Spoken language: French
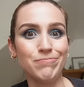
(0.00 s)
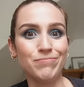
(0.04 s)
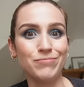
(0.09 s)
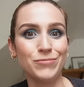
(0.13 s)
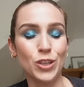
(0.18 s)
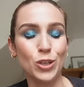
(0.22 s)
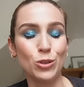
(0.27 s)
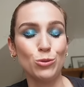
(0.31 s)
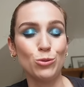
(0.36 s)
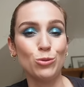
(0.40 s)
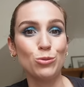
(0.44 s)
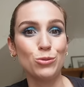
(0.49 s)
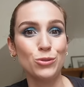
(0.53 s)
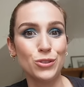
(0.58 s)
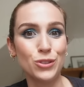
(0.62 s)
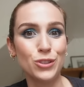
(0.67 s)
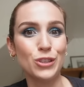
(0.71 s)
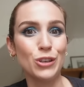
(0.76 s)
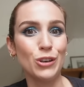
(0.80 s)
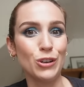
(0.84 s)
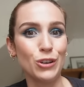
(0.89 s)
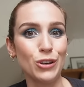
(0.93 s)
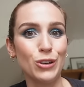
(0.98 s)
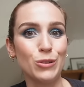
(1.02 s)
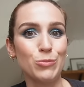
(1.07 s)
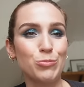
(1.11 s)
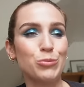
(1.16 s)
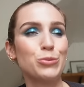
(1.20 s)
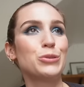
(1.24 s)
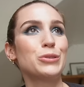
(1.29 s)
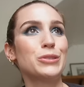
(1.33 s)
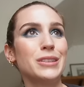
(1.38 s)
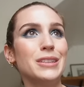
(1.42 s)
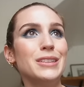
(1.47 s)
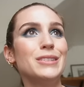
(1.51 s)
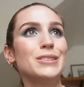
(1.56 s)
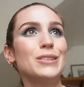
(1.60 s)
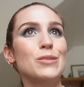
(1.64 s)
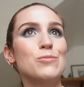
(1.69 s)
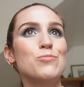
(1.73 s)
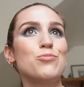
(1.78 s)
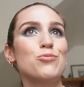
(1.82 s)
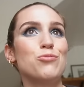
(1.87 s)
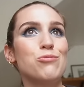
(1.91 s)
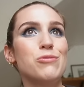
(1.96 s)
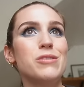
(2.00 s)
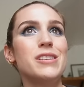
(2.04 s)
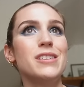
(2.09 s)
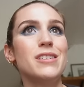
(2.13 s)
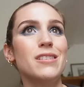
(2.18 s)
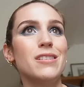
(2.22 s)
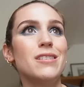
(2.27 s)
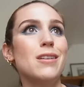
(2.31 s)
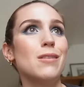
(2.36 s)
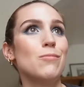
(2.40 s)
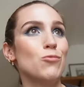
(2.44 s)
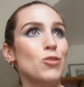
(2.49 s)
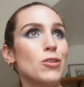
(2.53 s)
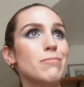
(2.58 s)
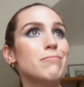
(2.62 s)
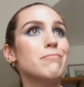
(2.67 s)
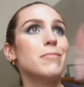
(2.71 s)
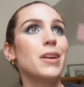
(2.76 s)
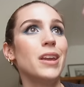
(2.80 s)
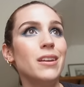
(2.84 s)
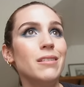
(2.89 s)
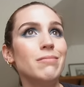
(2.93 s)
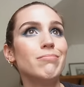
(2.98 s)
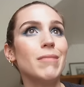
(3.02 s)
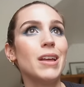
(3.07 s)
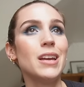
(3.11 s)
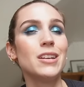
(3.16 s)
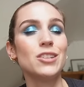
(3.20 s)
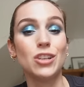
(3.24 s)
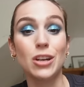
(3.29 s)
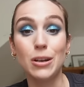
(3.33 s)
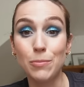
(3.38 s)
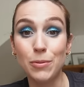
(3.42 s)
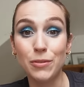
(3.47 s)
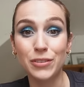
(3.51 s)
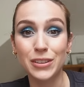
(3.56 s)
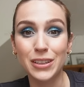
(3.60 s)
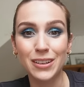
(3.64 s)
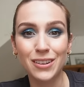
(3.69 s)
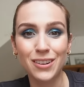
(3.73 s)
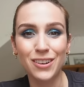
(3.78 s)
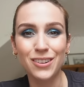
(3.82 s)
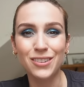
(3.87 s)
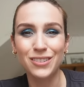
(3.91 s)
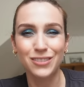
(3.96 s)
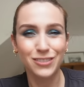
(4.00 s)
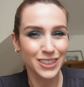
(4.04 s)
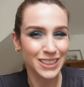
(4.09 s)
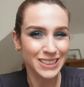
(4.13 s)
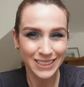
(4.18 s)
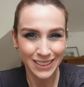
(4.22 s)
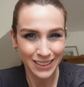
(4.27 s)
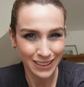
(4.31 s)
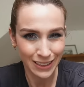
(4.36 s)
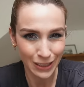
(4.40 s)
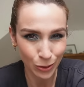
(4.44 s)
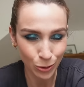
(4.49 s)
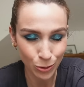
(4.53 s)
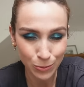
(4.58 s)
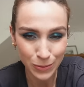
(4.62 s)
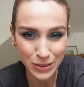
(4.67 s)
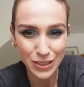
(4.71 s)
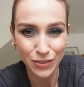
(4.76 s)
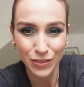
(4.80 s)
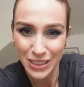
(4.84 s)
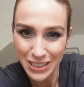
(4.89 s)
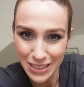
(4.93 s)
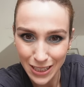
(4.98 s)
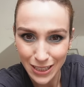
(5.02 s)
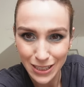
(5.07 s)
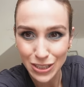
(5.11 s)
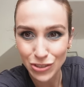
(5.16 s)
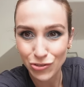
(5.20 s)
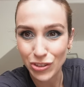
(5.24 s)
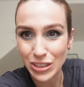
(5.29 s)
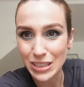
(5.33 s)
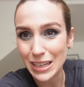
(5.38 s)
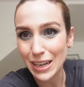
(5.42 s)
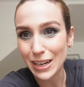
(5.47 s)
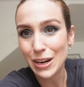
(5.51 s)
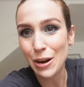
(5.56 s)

de tout ce qui a repoussé depuis euh, le mois de mai. Je l'ai pas fait encore, fait que c'est dégueu, mais ça va être satisfaisant